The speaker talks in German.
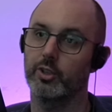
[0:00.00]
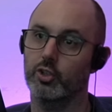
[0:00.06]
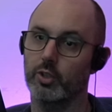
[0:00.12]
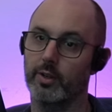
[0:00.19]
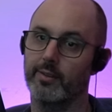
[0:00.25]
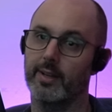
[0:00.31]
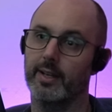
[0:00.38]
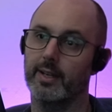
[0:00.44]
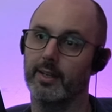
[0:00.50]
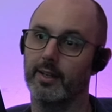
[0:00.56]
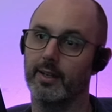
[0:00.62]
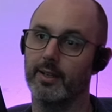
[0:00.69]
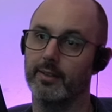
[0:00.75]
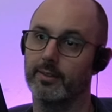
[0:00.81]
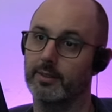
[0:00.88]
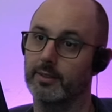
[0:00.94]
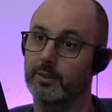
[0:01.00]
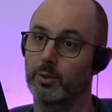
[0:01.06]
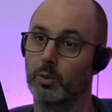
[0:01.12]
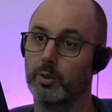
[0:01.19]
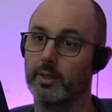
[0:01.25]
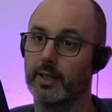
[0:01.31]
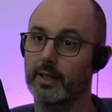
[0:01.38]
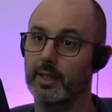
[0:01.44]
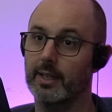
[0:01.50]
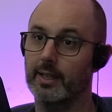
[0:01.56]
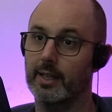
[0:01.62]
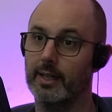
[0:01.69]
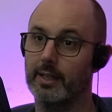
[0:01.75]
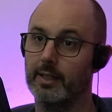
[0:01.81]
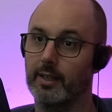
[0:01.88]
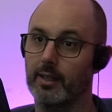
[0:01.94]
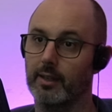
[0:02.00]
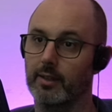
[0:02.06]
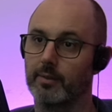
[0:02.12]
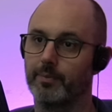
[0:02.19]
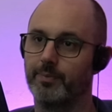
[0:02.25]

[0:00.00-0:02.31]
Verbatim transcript: es schon sein. Also drunter geht gar nicht.